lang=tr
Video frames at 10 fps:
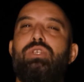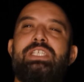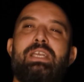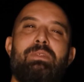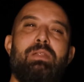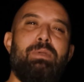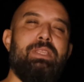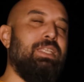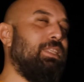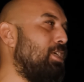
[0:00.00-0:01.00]
bu işlemler
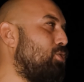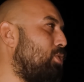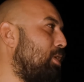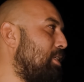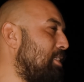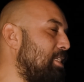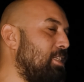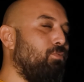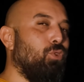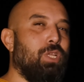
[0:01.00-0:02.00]
bittikten sonra
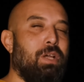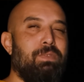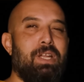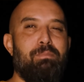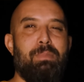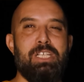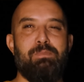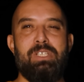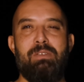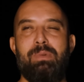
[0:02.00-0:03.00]
sizi fotoğraflarla
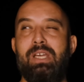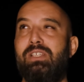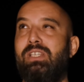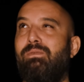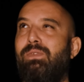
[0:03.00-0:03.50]
baş başa bırakacağım.